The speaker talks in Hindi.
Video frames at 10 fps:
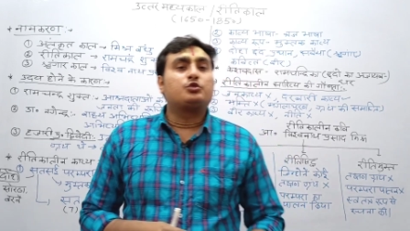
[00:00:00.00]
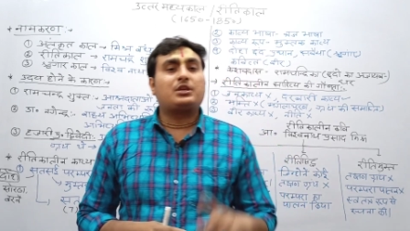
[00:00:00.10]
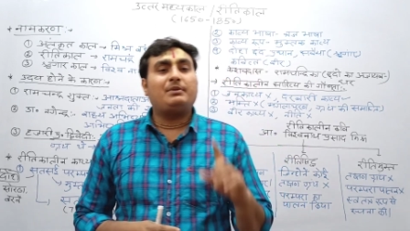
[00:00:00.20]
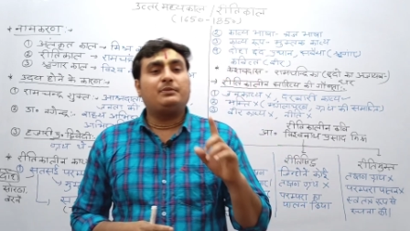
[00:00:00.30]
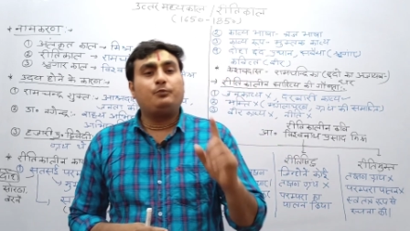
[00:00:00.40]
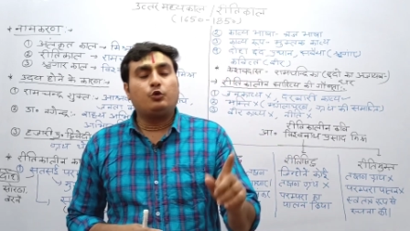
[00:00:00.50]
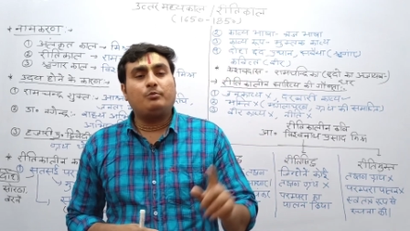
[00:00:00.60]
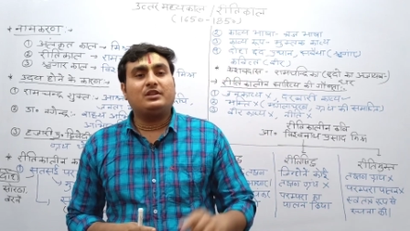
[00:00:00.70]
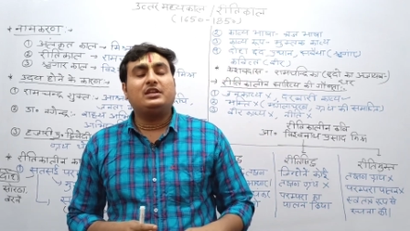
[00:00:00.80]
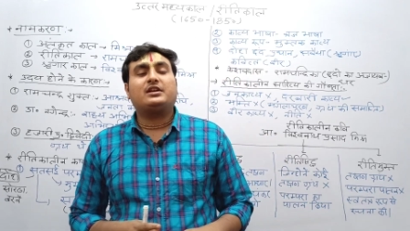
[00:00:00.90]
उसके बाद पूर्व
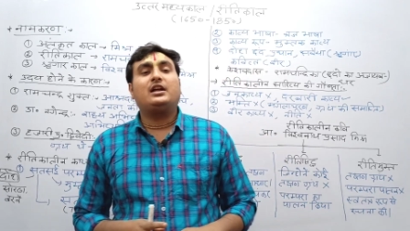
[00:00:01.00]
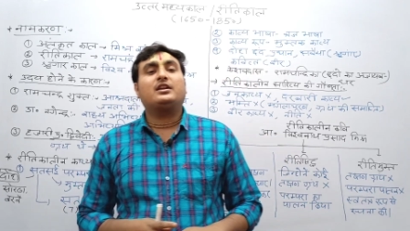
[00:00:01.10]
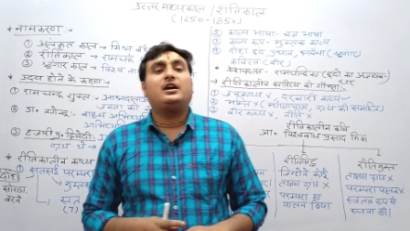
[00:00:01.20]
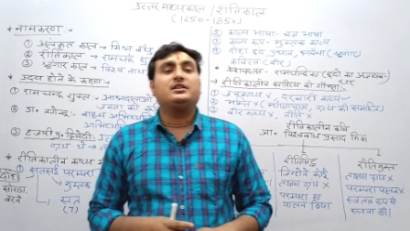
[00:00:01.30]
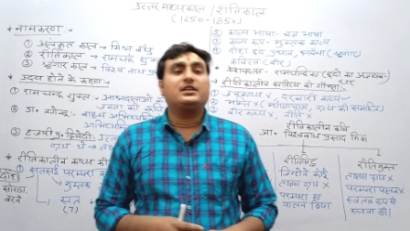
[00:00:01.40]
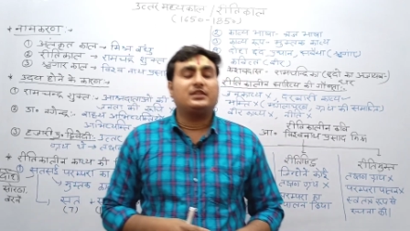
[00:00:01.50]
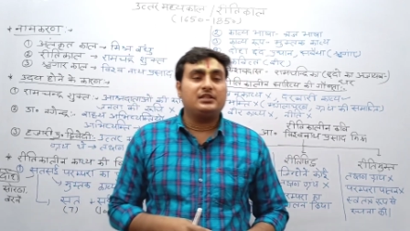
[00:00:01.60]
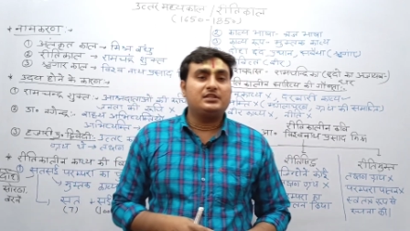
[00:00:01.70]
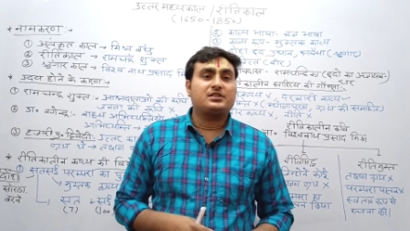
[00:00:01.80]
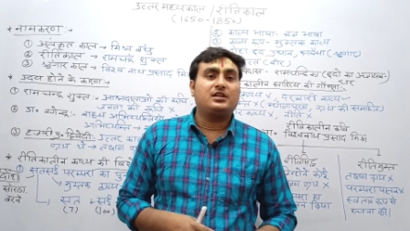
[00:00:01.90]
मध्यकाल कहा जाता
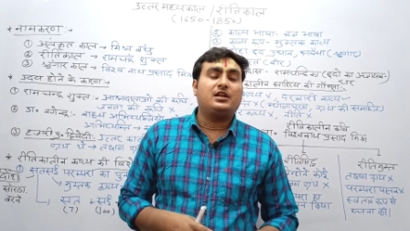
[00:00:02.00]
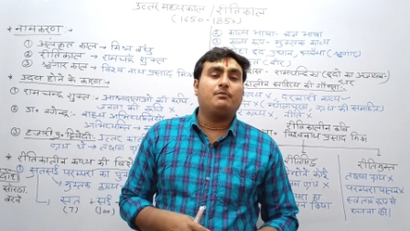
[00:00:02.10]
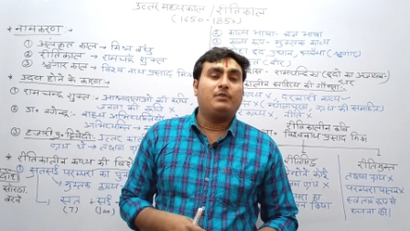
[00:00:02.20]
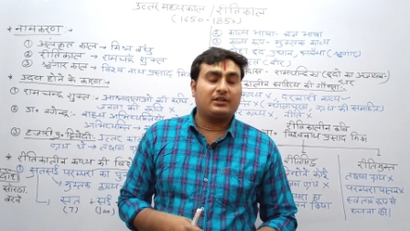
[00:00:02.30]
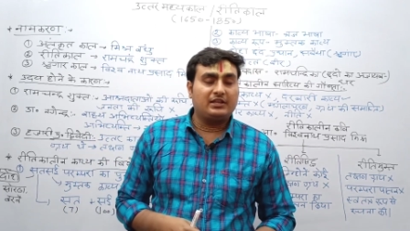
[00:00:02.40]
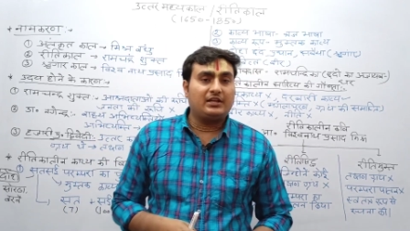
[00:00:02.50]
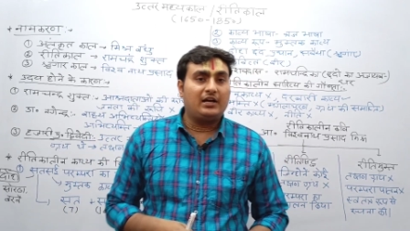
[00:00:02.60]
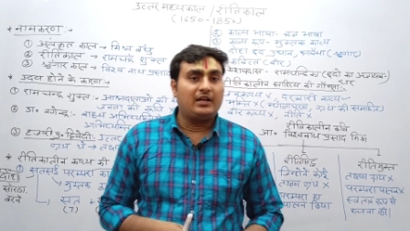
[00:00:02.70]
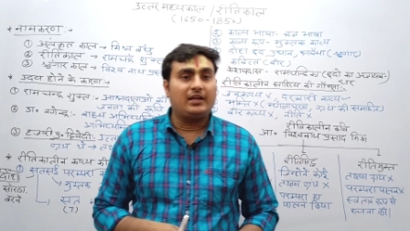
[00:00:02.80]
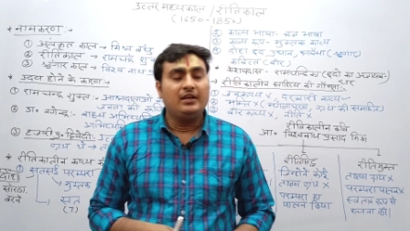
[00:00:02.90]
है जिसका नाम
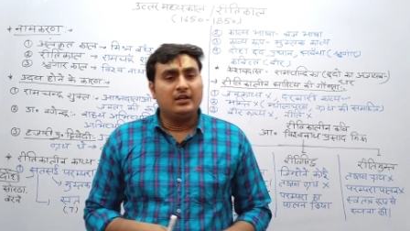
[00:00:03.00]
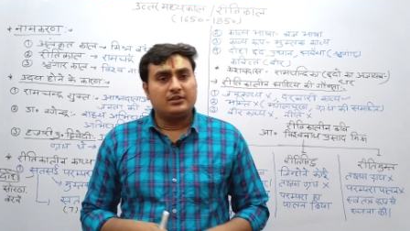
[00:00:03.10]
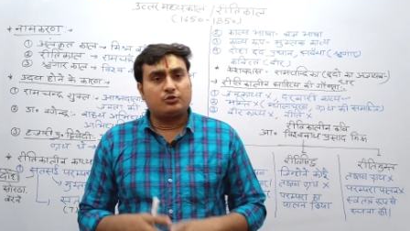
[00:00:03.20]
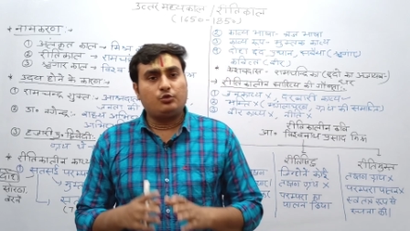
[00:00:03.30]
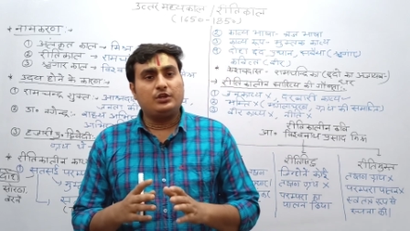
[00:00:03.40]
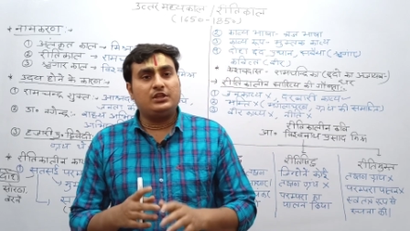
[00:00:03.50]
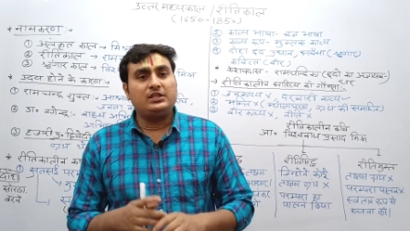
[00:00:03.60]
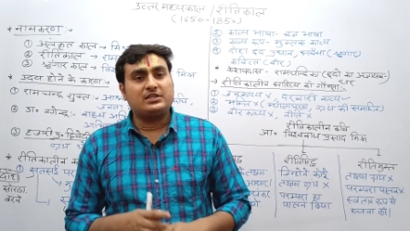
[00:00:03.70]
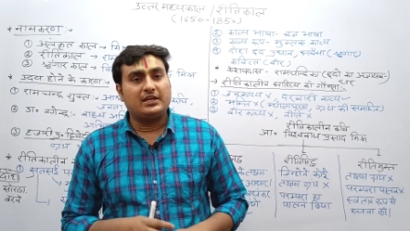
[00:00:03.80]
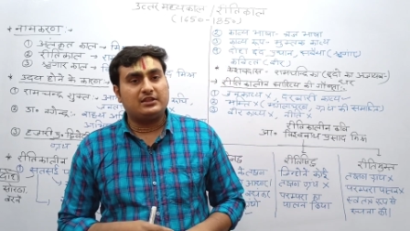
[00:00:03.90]
भक्तिकाल है जिसको
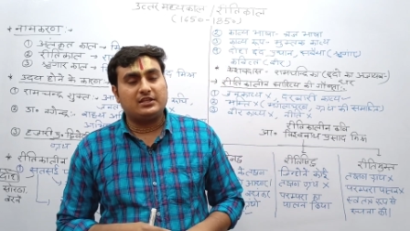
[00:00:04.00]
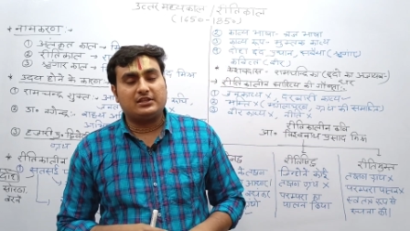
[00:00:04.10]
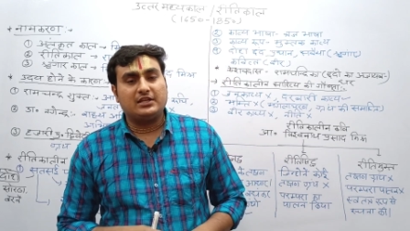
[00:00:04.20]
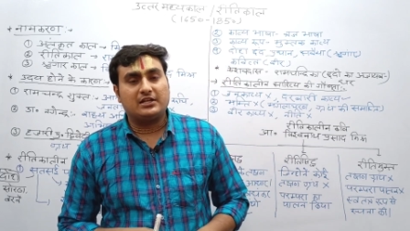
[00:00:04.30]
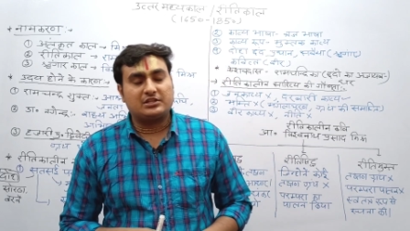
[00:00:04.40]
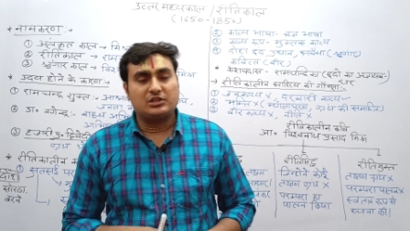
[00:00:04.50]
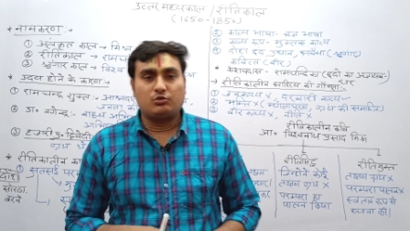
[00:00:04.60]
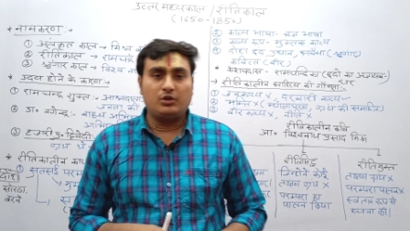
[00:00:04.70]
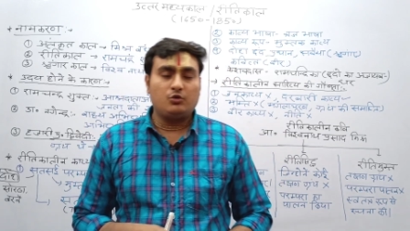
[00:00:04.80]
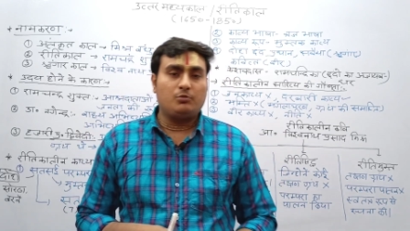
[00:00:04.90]
हिंदी साहित्य इतिहास का
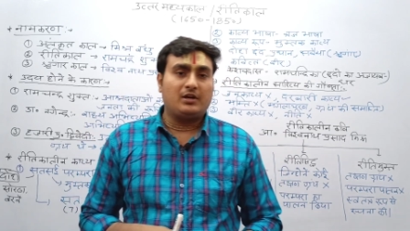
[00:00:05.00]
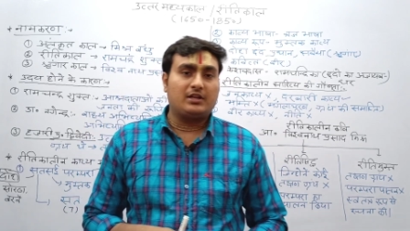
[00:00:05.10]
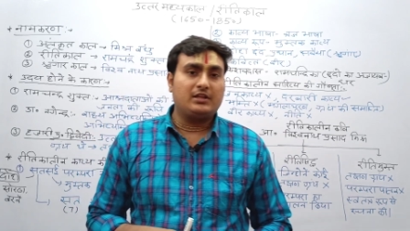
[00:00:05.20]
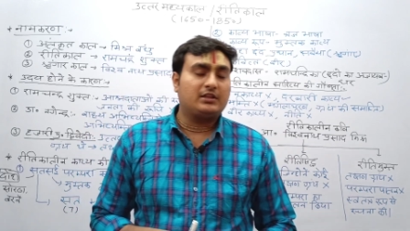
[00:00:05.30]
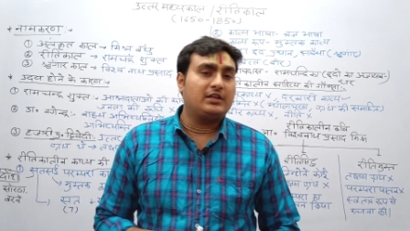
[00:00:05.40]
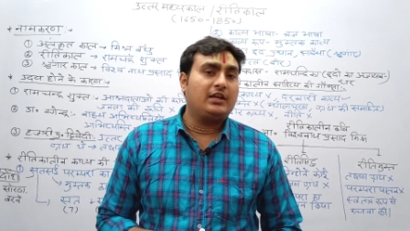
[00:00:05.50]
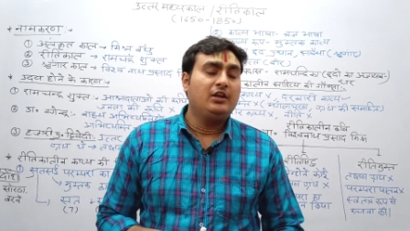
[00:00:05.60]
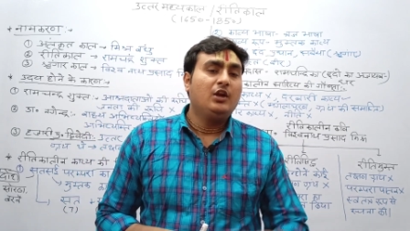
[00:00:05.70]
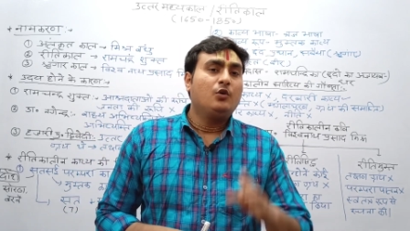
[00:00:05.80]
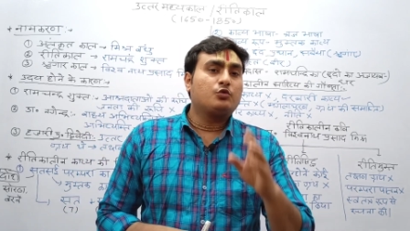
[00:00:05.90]
स्वर्ण युग माना जाता है
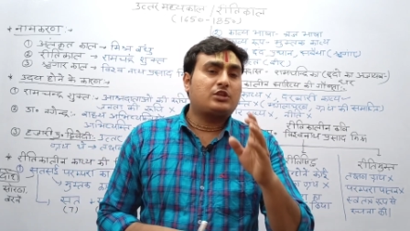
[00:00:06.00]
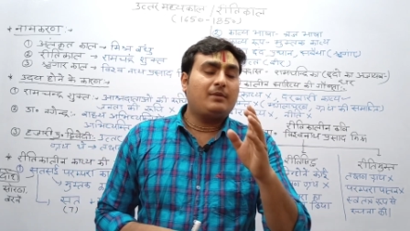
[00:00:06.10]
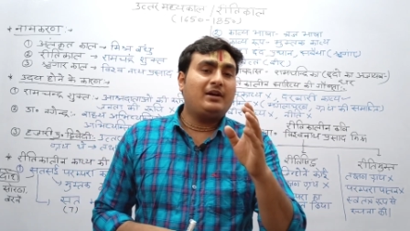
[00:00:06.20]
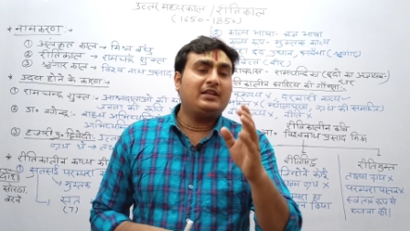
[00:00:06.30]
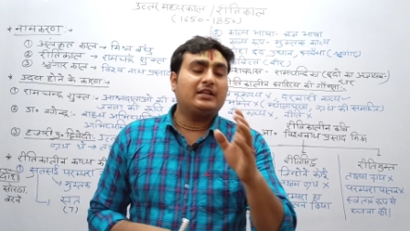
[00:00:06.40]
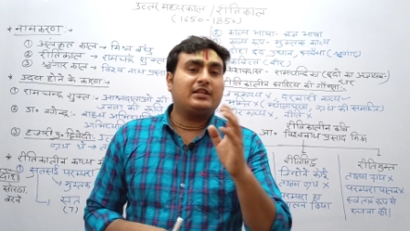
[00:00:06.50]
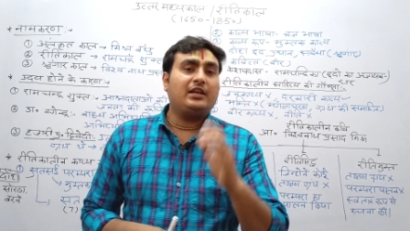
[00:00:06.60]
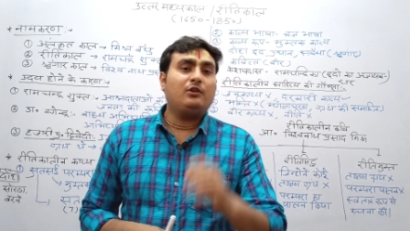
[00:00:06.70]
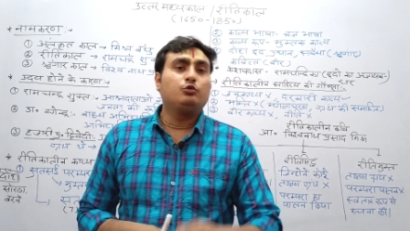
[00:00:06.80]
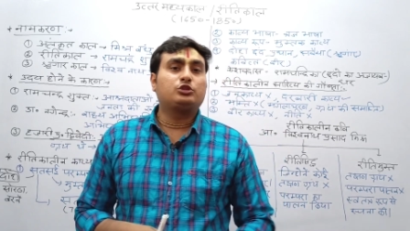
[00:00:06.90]
उसके बाद आता
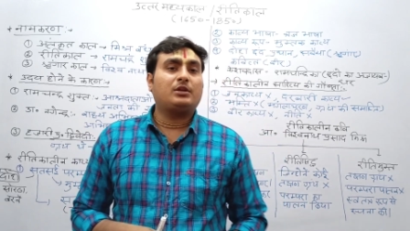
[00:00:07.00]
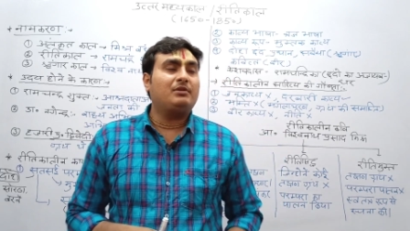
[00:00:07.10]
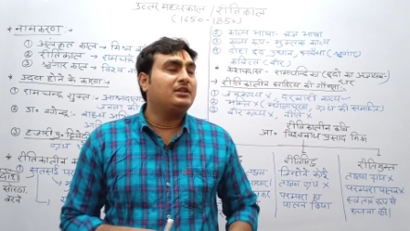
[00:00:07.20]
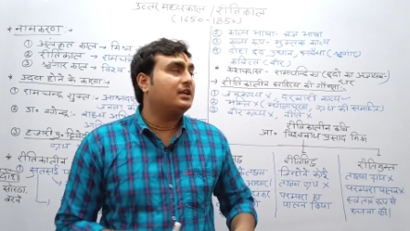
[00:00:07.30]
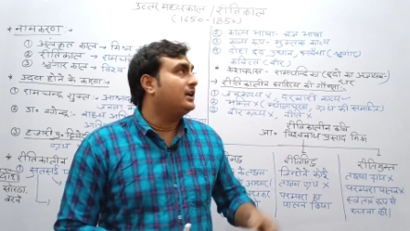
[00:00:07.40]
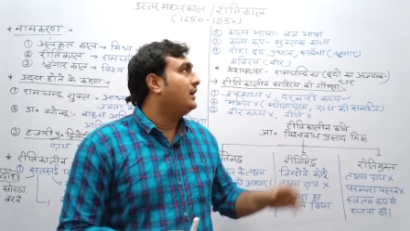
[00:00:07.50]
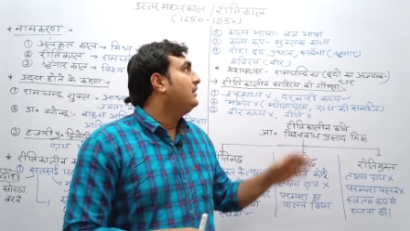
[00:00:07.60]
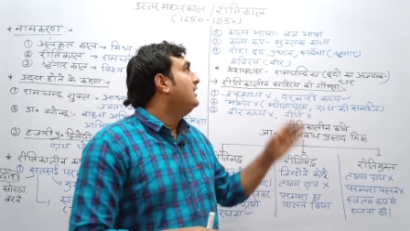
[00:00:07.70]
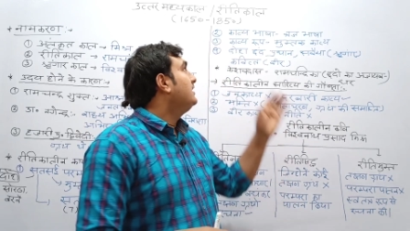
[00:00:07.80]
है उत्तर मध्यकाल